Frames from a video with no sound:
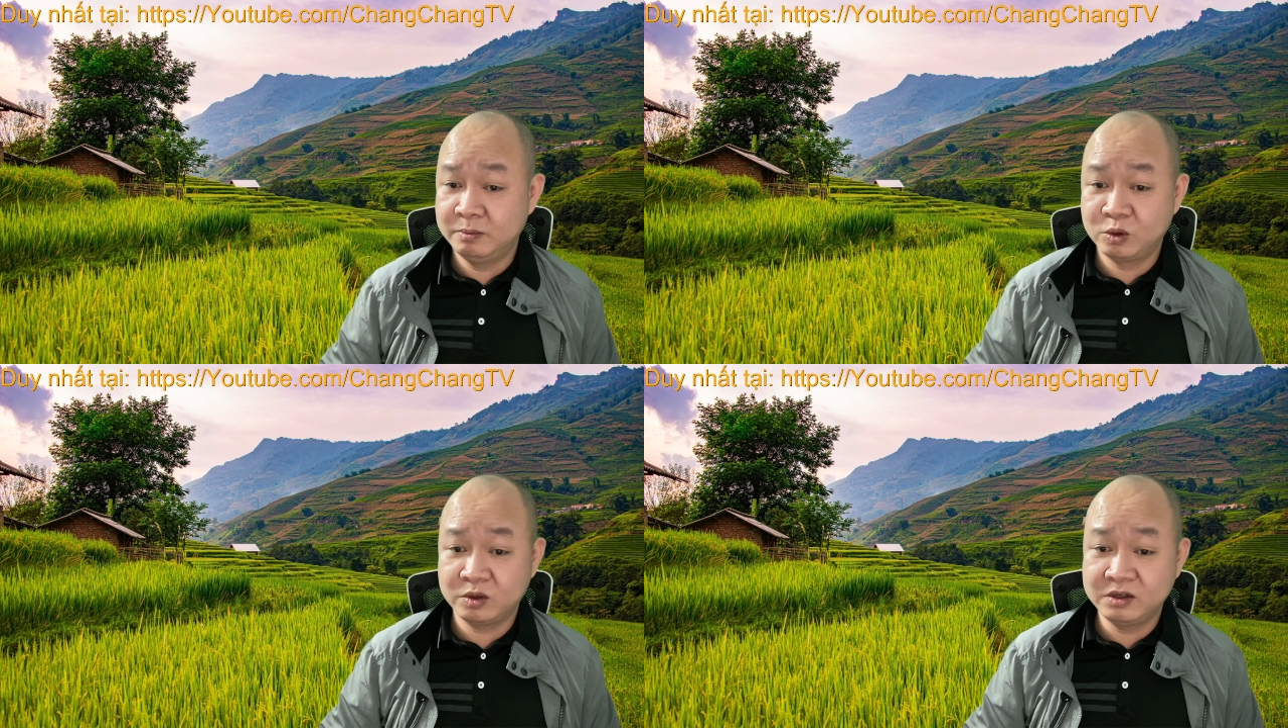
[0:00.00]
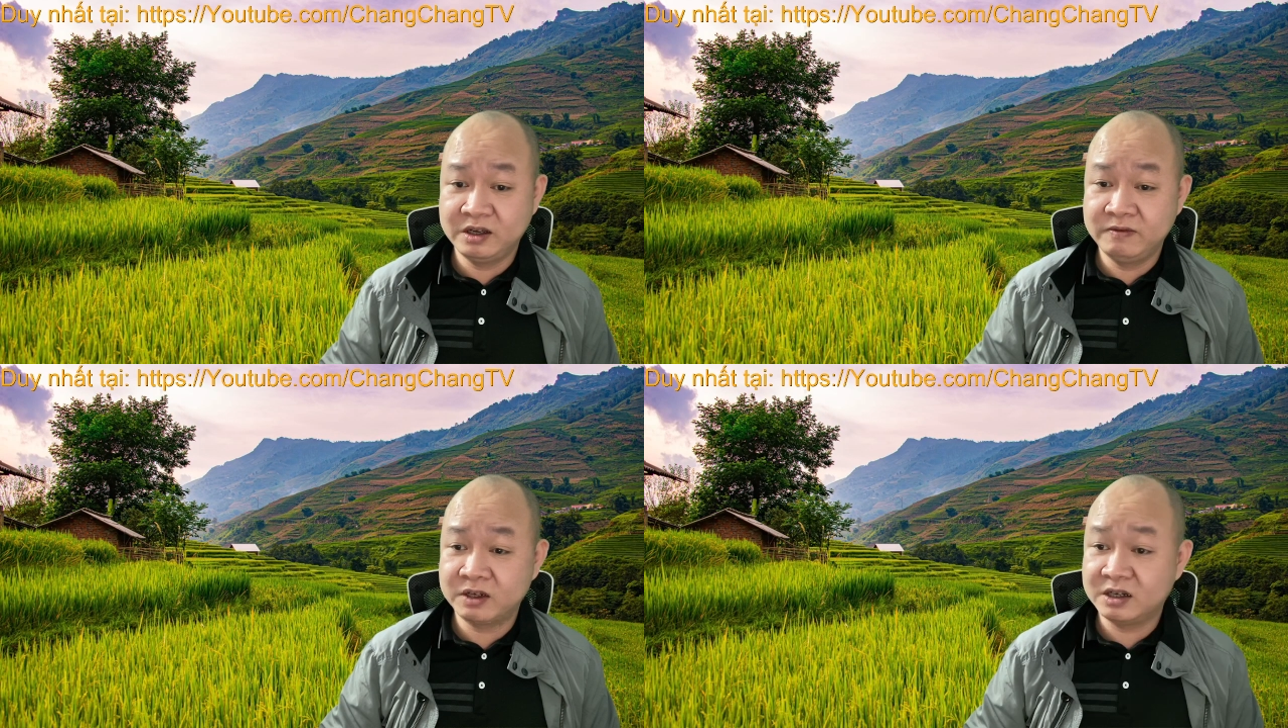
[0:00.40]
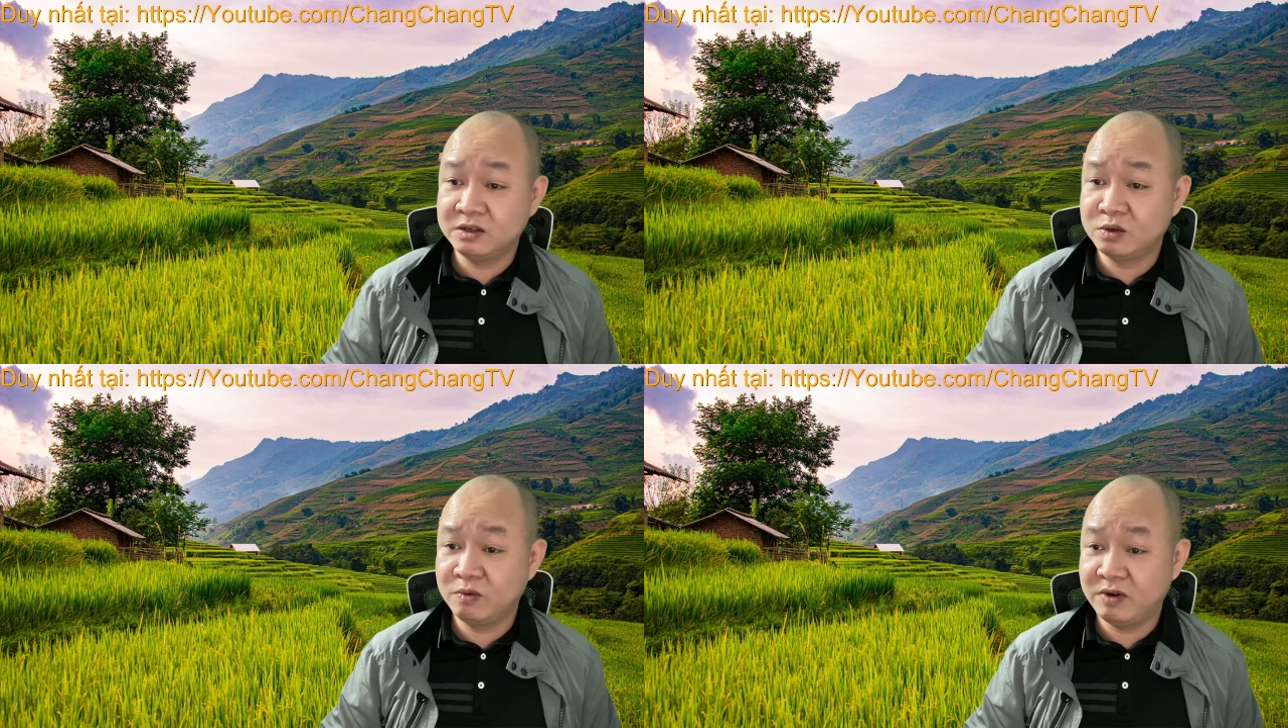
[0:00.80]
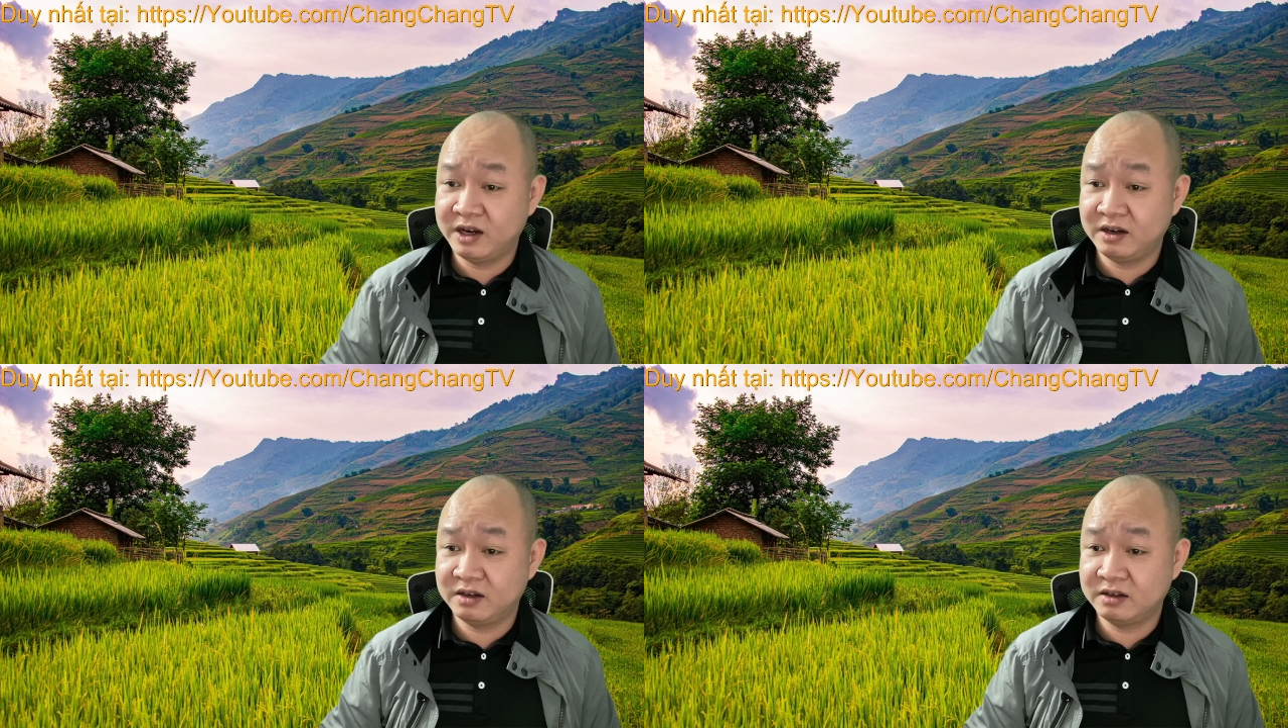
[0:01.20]
Một con người vượt lên số
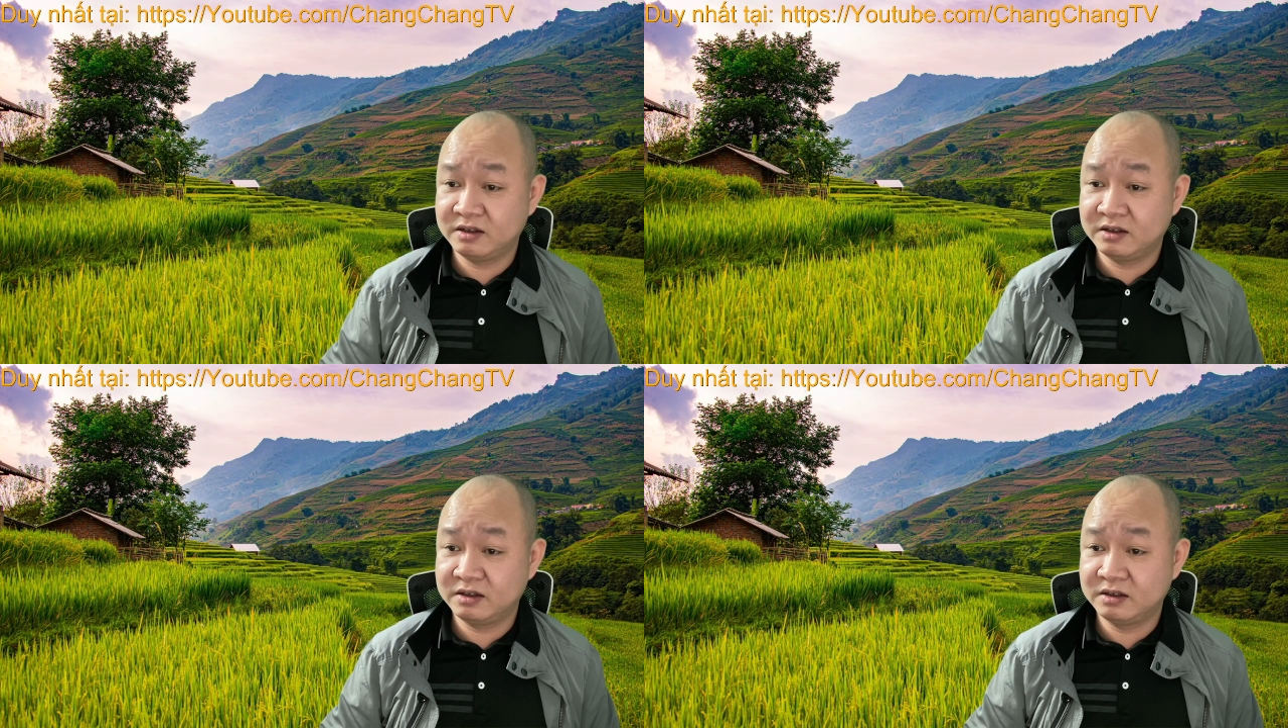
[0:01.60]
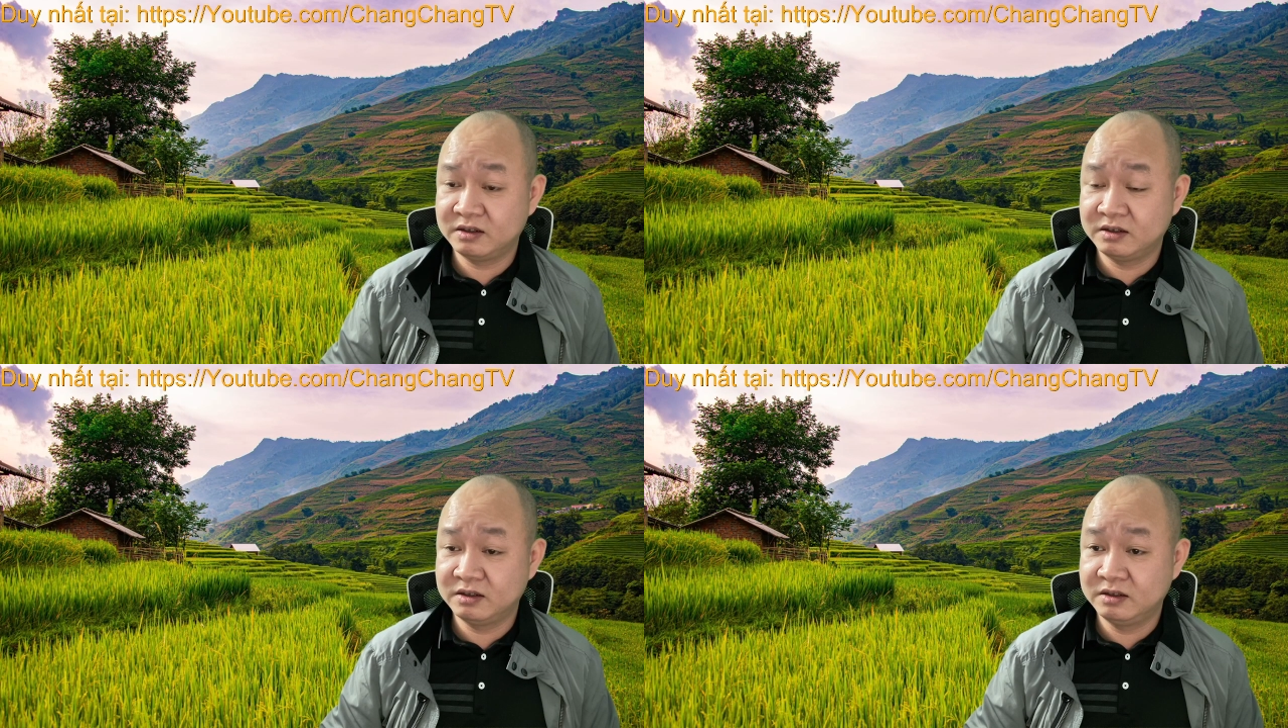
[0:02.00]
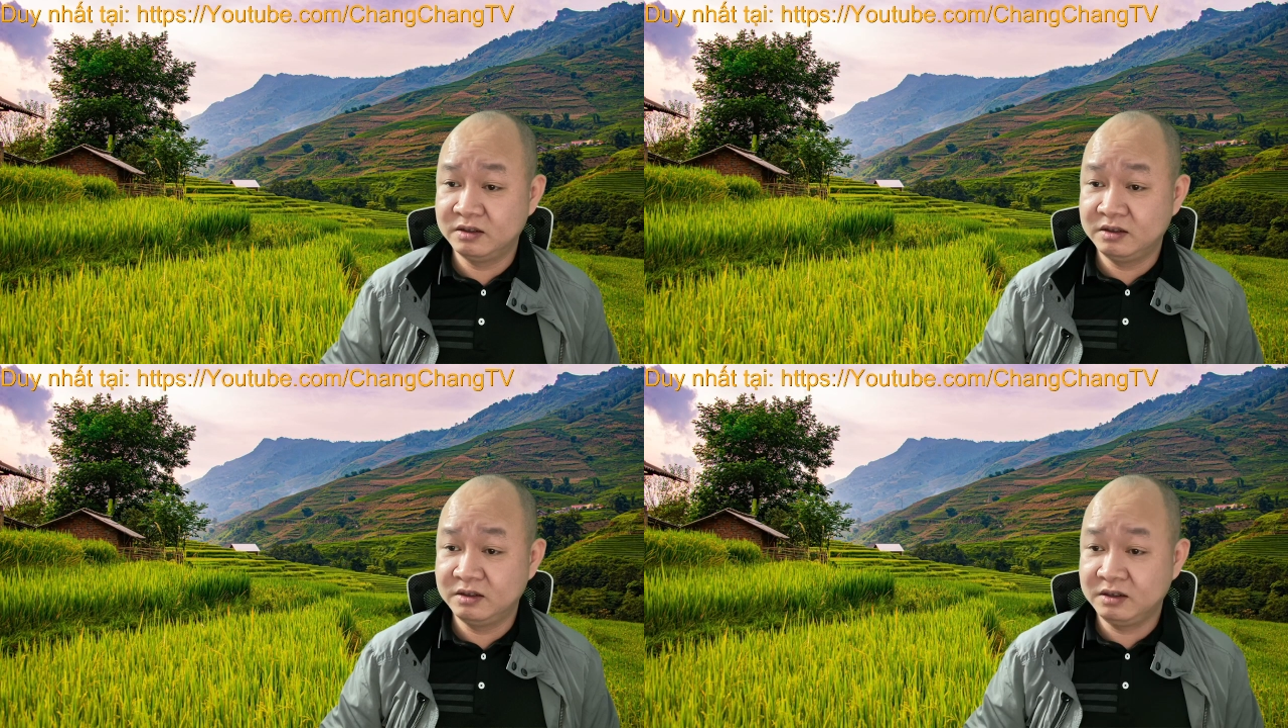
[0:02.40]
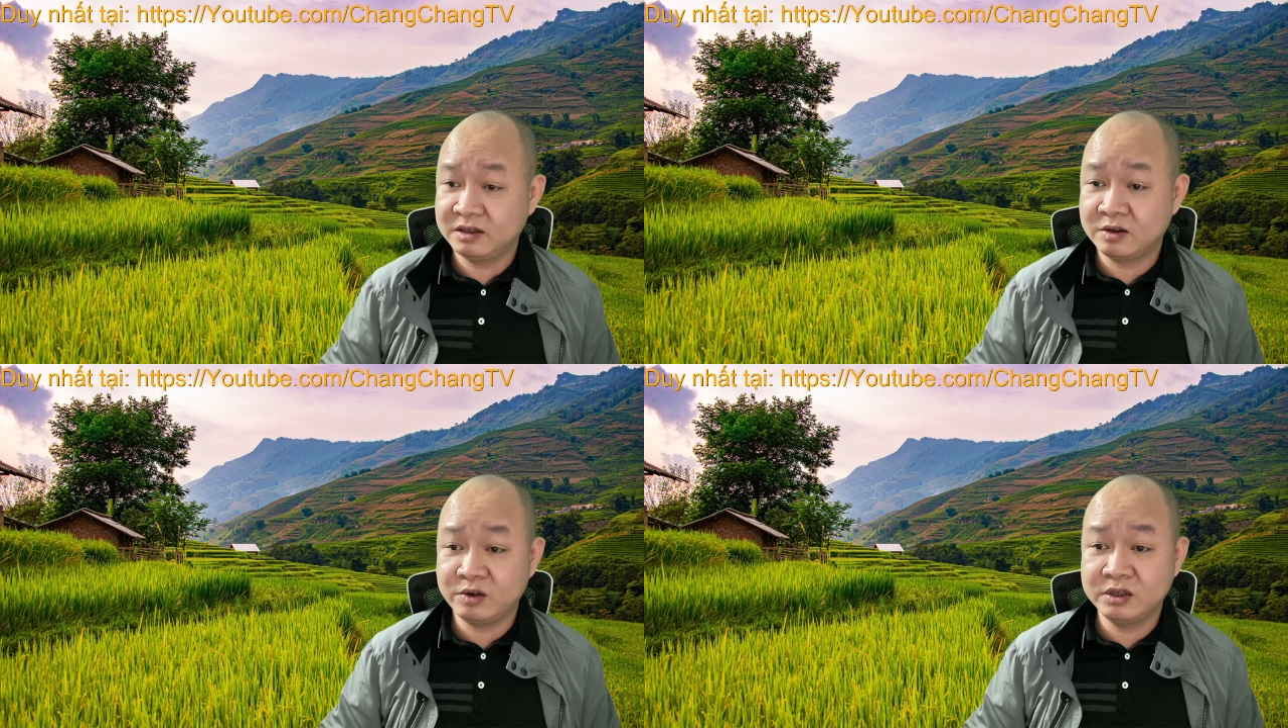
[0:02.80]
phận. Người ta nói